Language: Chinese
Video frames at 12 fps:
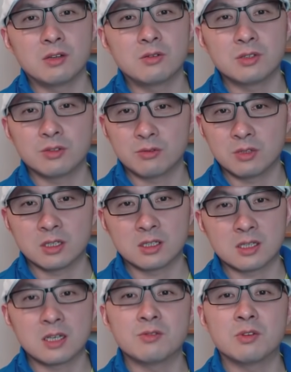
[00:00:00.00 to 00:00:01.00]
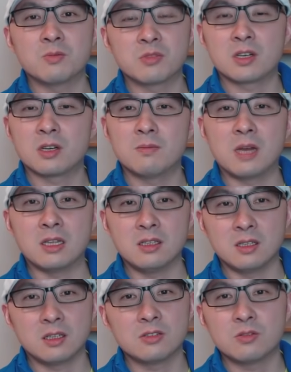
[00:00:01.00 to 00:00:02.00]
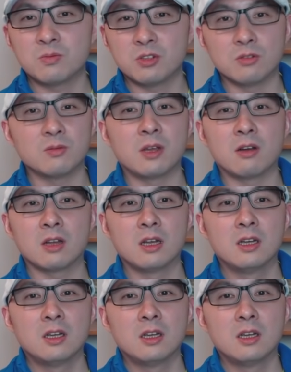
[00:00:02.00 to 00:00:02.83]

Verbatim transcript: 或者对那个参议员不满意，他就不投票了。